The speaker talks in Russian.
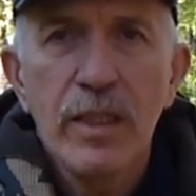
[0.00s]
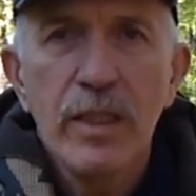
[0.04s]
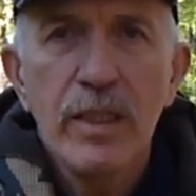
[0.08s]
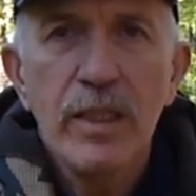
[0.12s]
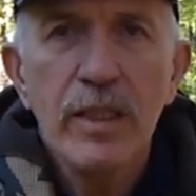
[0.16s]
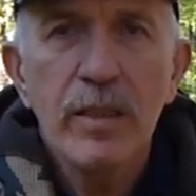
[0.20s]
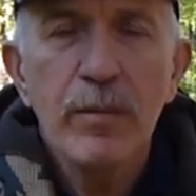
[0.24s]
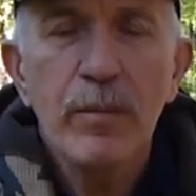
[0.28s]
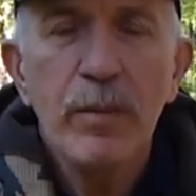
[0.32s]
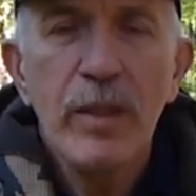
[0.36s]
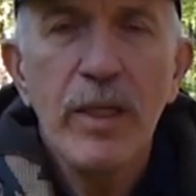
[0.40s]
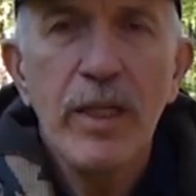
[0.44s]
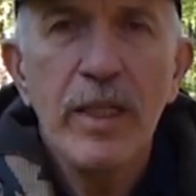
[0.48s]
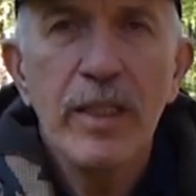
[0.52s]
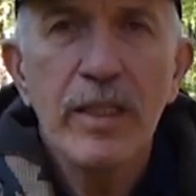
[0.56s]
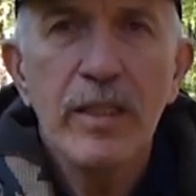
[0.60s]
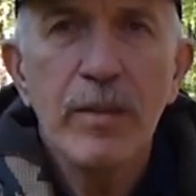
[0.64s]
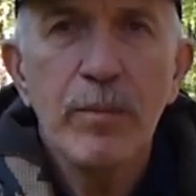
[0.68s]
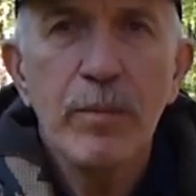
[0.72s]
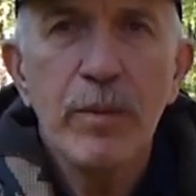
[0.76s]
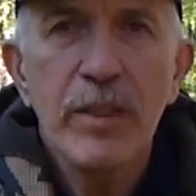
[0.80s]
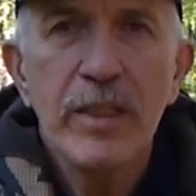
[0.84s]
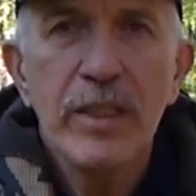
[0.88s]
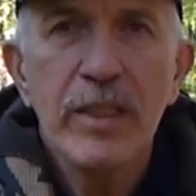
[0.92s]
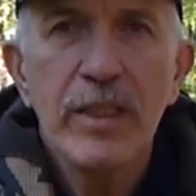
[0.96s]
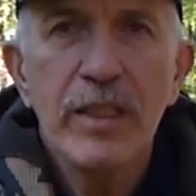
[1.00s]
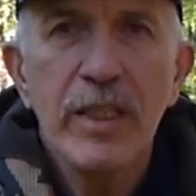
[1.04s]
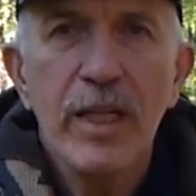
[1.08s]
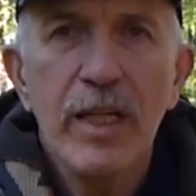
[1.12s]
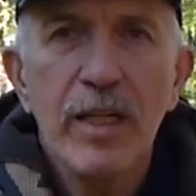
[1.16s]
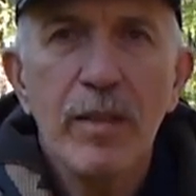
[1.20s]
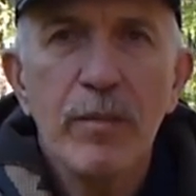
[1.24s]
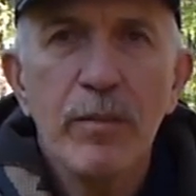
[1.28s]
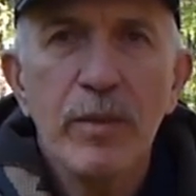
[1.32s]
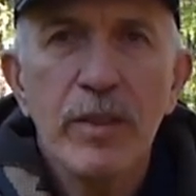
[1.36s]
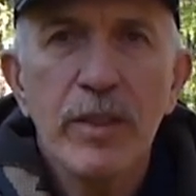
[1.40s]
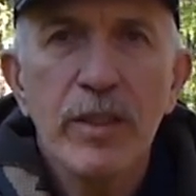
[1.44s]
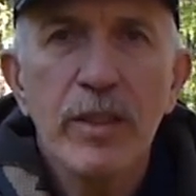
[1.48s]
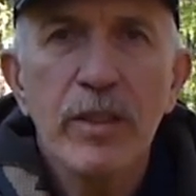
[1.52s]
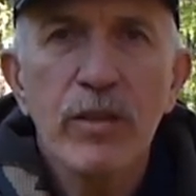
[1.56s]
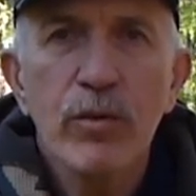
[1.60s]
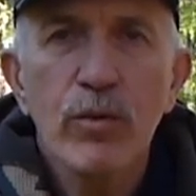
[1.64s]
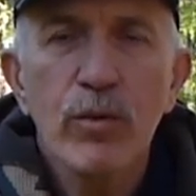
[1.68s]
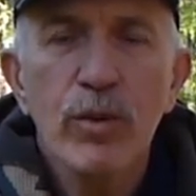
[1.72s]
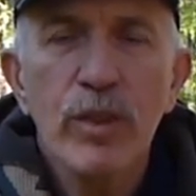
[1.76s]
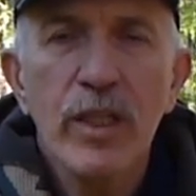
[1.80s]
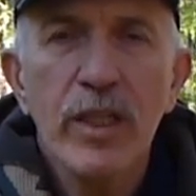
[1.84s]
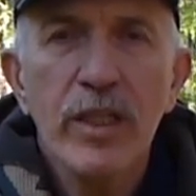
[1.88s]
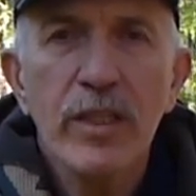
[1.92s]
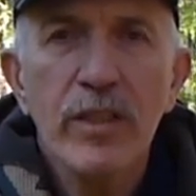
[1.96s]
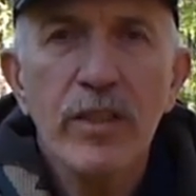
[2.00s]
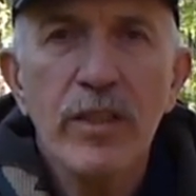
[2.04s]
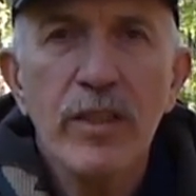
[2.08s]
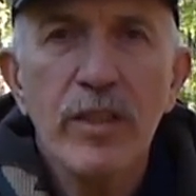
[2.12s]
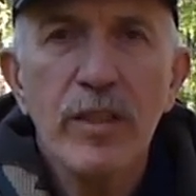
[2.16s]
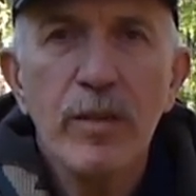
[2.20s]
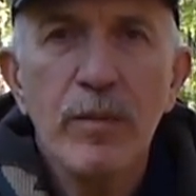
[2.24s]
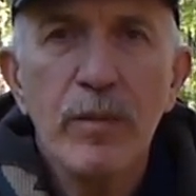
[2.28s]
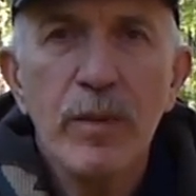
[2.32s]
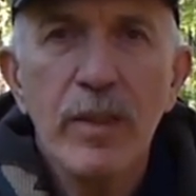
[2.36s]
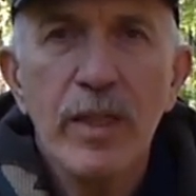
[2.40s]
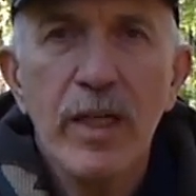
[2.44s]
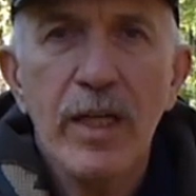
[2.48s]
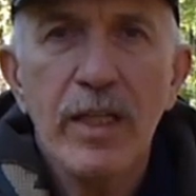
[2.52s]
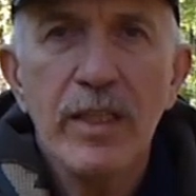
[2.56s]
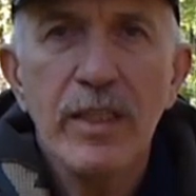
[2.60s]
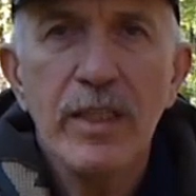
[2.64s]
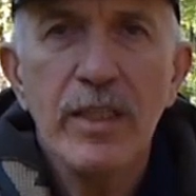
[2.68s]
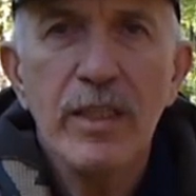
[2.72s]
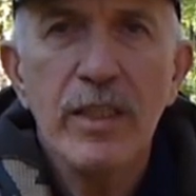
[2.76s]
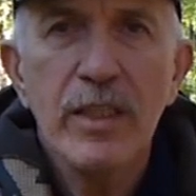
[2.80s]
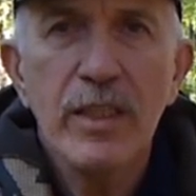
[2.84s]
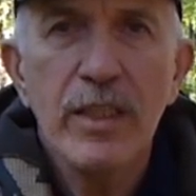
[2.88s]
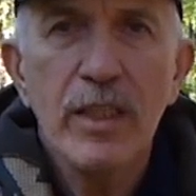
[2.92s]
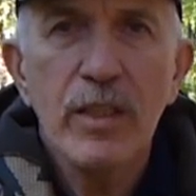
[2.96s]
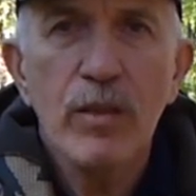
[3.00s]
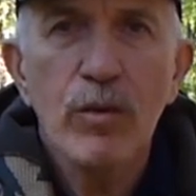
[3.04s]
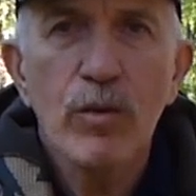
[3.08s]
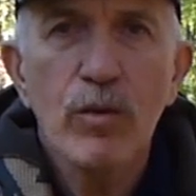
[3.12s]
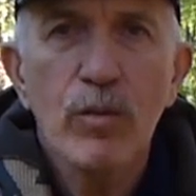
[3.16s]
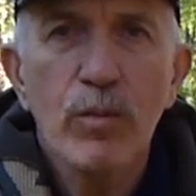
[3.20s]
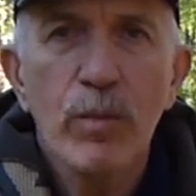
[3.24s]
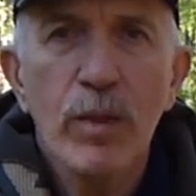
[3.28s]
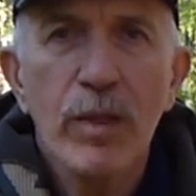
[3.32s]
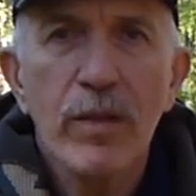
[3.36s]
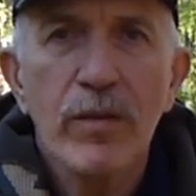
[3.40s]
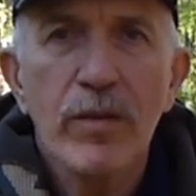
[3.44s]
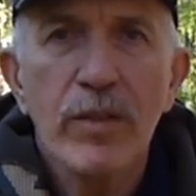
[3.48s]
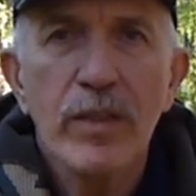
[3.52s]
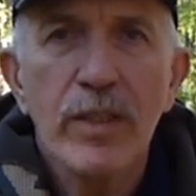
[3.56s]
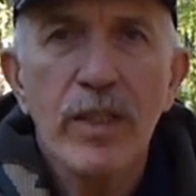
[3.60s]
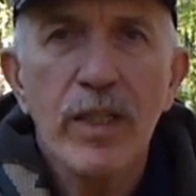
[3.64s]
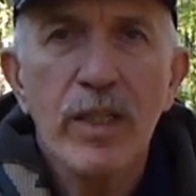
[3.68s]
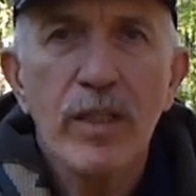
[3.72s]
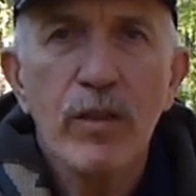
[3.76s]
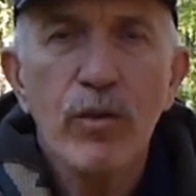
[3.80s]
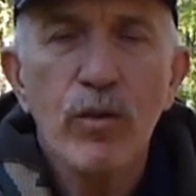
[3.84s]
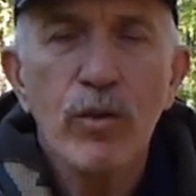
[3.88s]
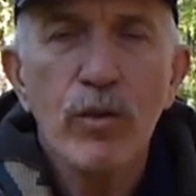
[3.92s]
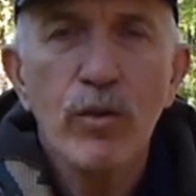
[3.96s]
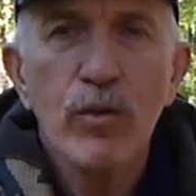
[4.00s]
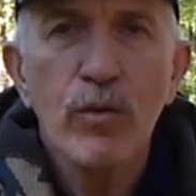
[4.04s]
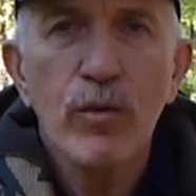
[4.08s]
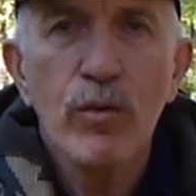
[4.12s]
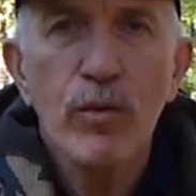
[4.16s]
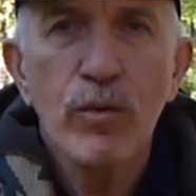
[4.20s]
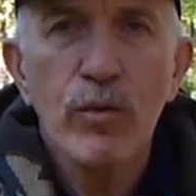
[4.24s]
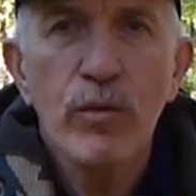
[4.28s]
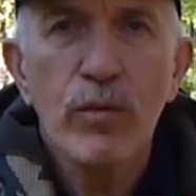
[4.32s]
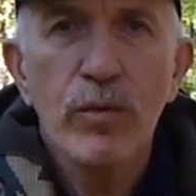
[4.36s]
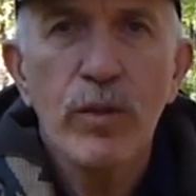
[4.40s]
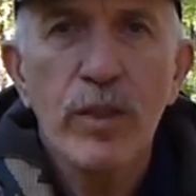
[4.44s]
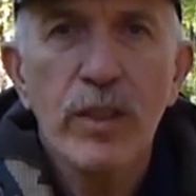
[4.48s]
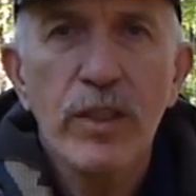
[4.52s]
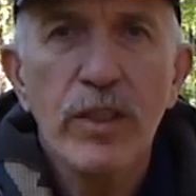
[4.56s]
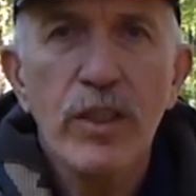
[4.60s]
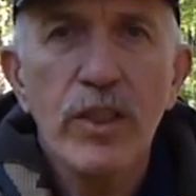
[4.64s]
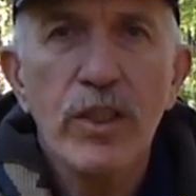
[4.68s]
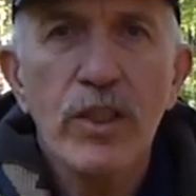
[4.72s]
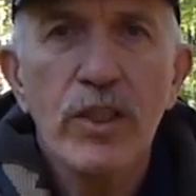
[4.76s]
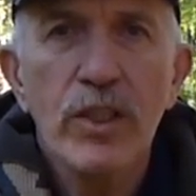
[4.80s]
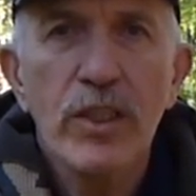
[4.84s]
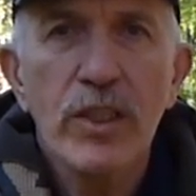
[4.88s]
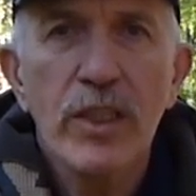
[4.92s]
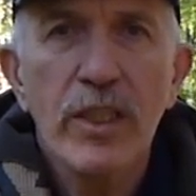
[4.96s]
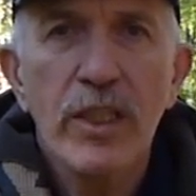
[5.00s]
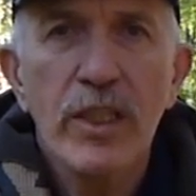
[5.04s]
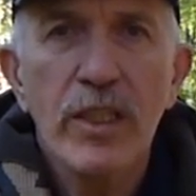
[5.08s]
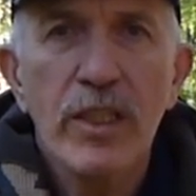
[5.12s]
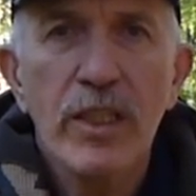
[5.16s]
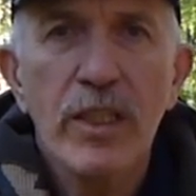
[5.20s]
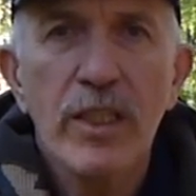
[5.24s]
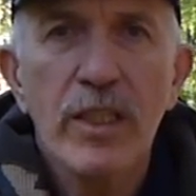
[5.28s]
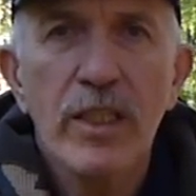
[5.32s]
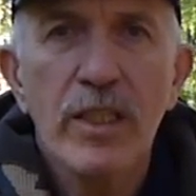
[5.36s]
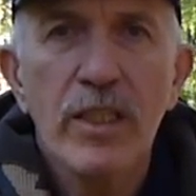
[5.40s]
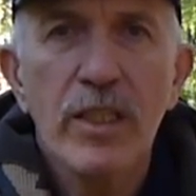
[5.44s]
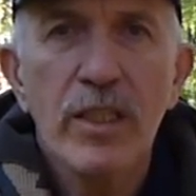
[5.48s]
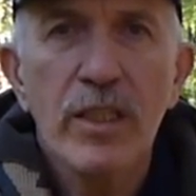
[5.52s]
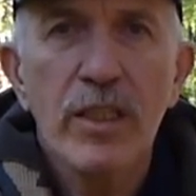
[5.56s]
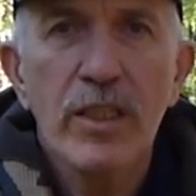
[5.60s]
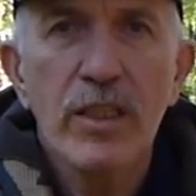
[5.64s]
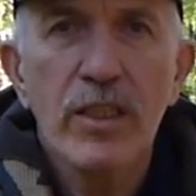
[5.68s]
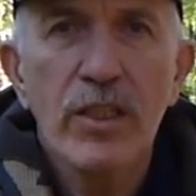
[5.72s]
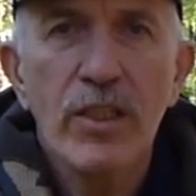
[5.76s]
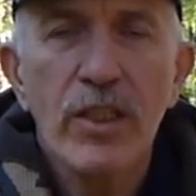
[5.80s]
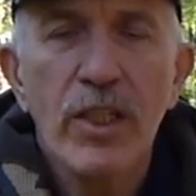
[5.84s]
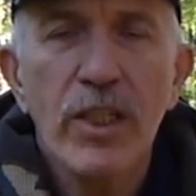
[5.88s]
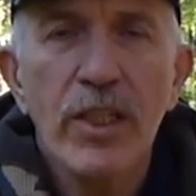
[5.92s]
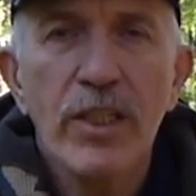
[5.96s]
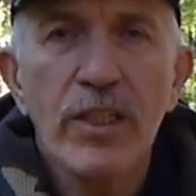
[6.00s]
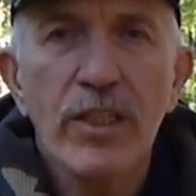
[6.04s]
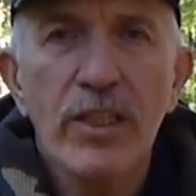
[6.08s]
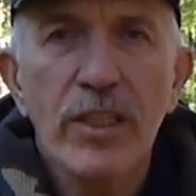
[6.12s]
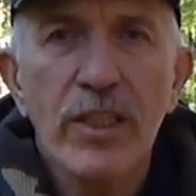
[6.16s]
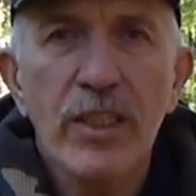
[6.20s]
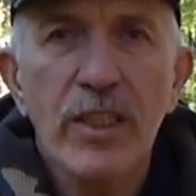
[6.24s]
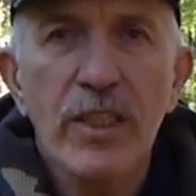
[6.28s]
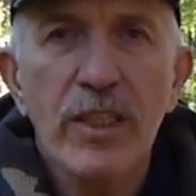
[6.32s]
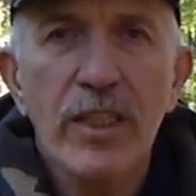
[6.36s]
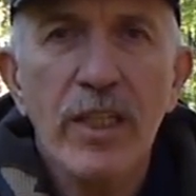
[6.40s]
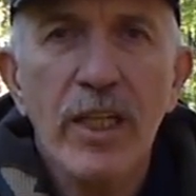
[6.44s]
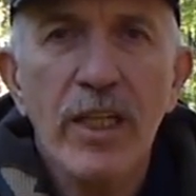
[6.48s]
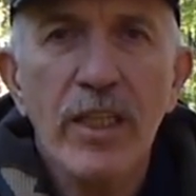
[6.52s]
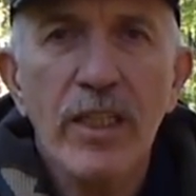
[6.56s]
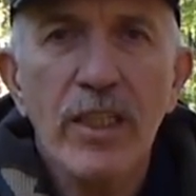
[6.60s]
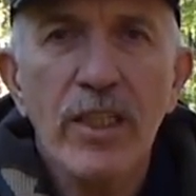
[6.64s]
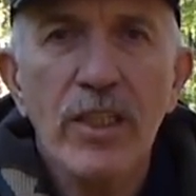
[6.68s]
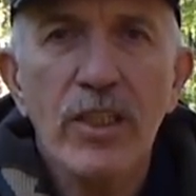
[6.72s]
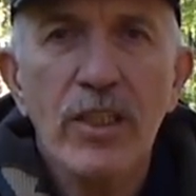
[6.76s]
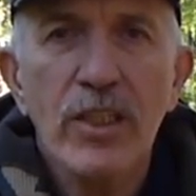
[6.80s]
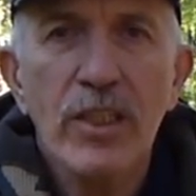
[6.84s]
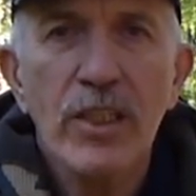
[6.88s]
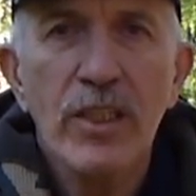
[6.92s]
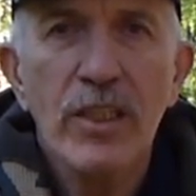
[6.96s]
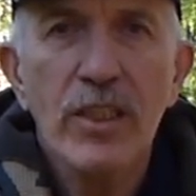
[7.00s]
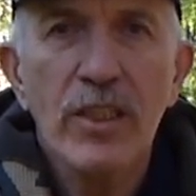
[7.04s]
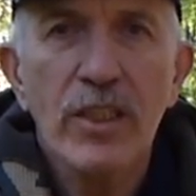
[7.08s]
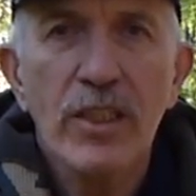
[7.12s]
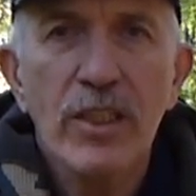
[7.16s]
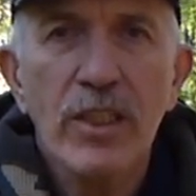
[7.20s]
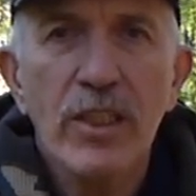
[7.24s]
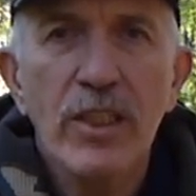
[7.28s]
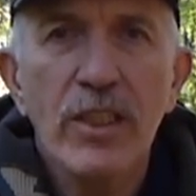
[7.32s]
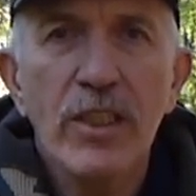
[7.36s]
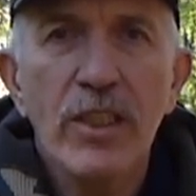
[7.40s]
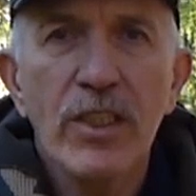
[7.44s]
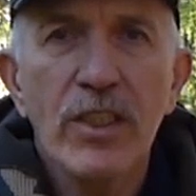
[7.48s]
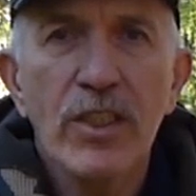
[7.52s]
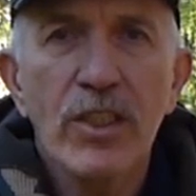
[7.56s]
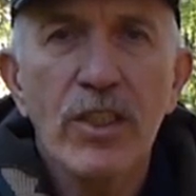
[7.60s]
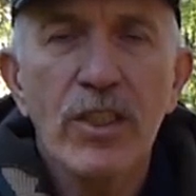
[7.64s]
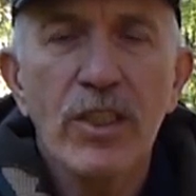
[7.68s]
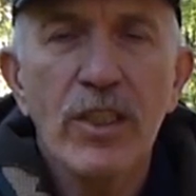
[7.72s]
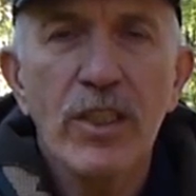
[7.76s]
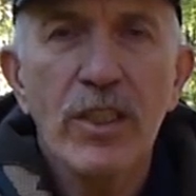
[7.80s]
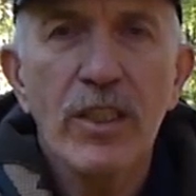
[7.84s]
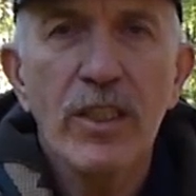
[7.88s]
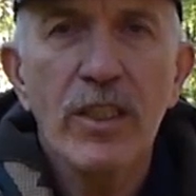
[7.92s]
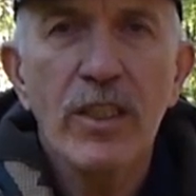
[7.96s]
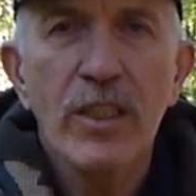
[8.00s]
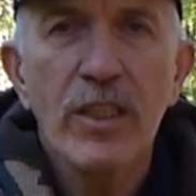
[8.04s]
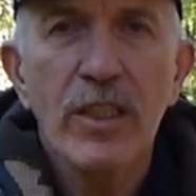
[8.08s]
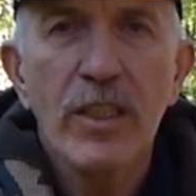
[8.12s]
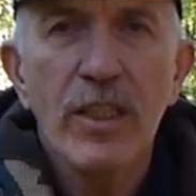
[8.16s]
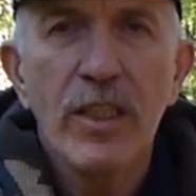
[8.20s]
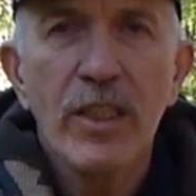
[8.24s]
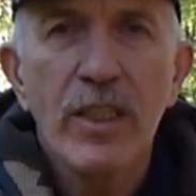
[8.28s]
Их билеты перестали быть государственными, они не дают права на охоту, Фактически это членские карточки скидочные